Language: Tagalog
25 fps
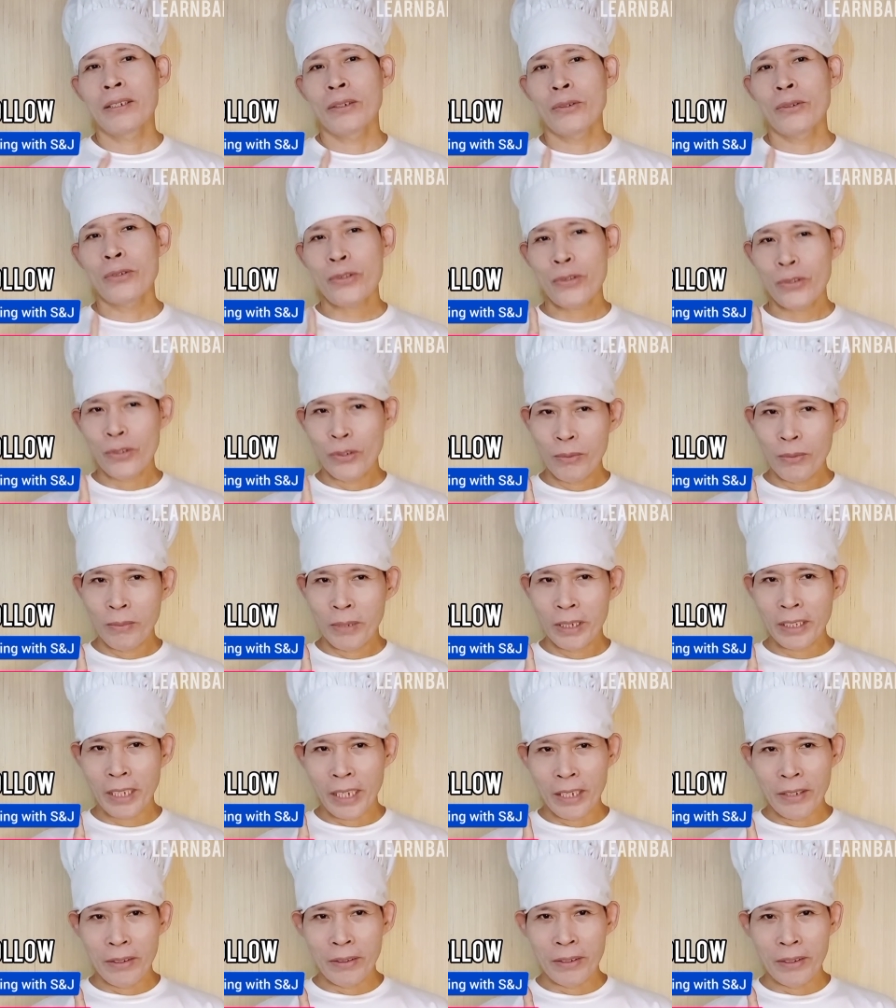Gusto niyo
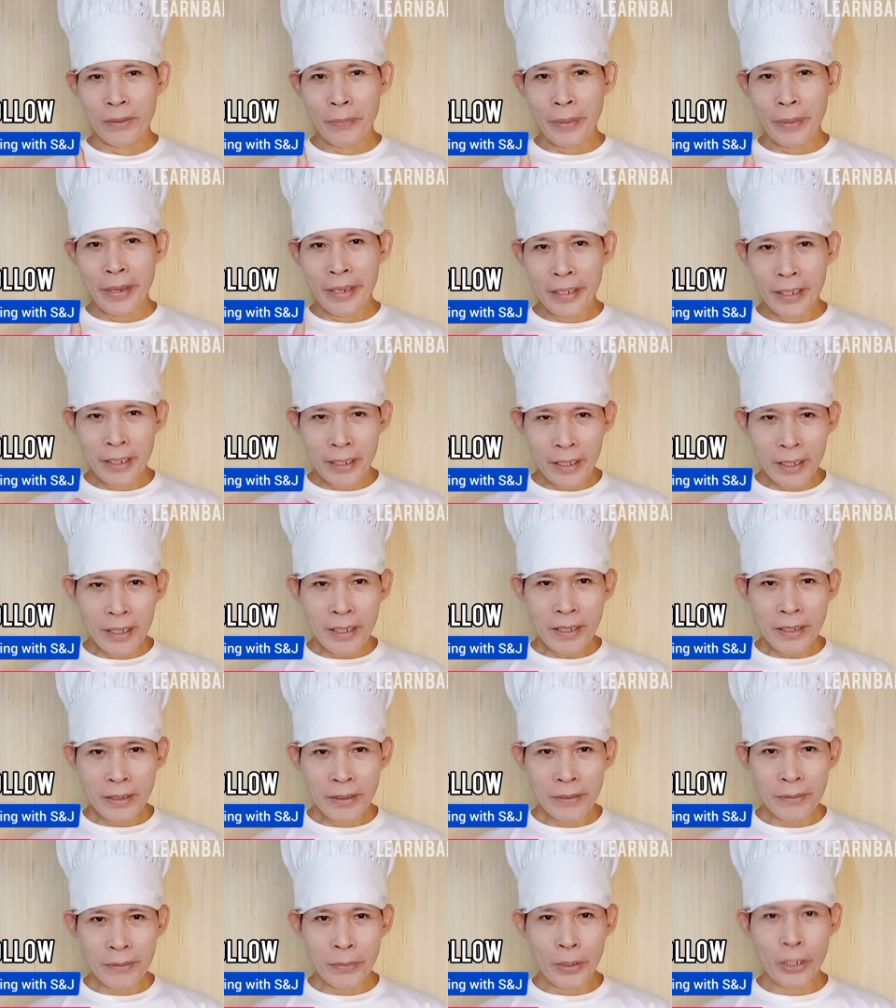magtayo ng bakery
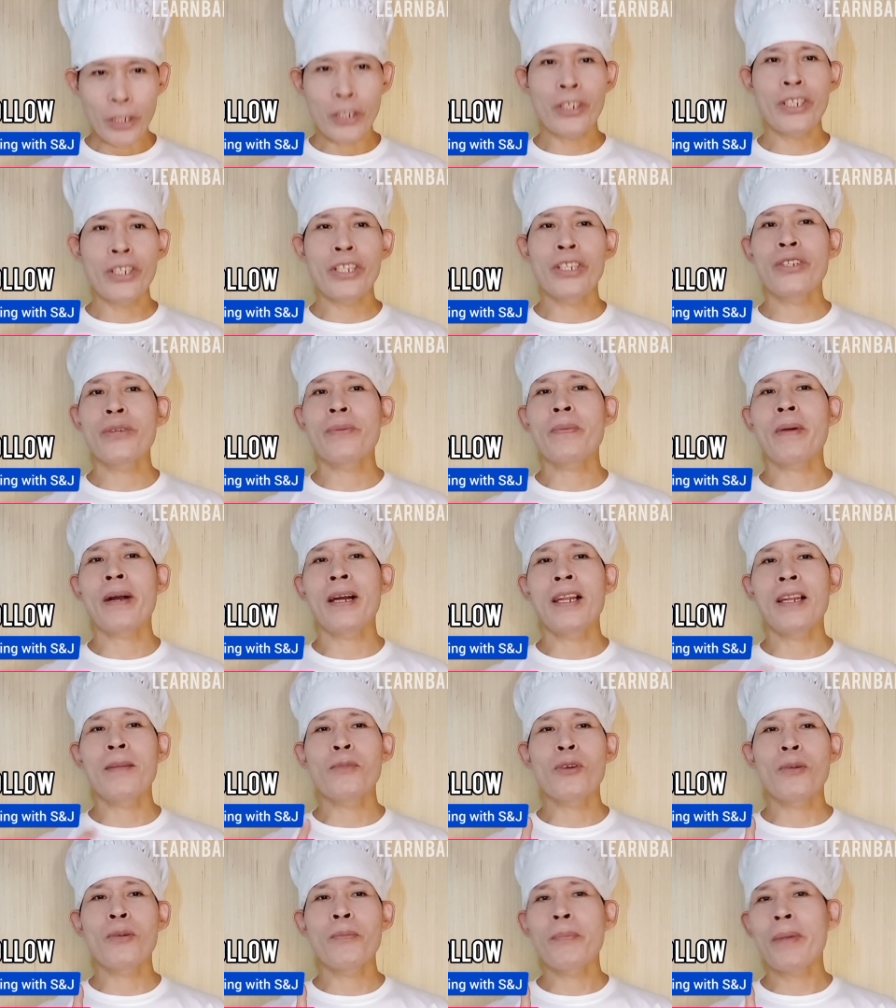pero hindi niyo pa
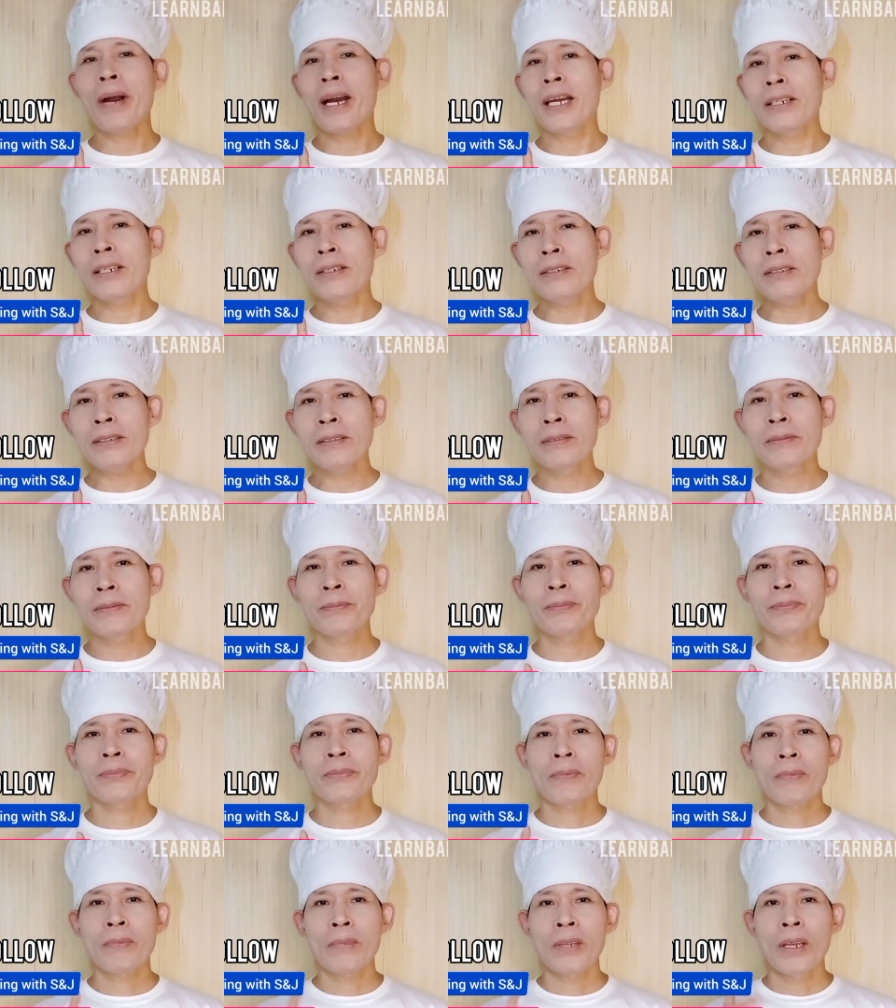alam kung paano?
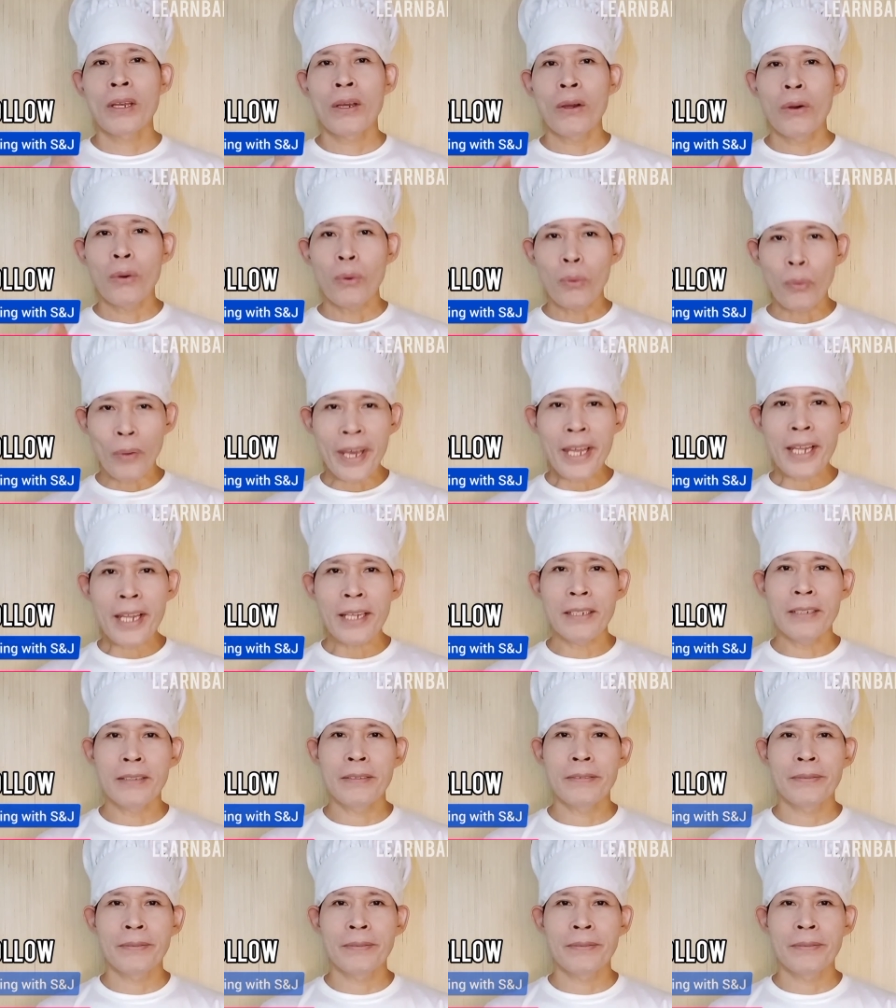Well,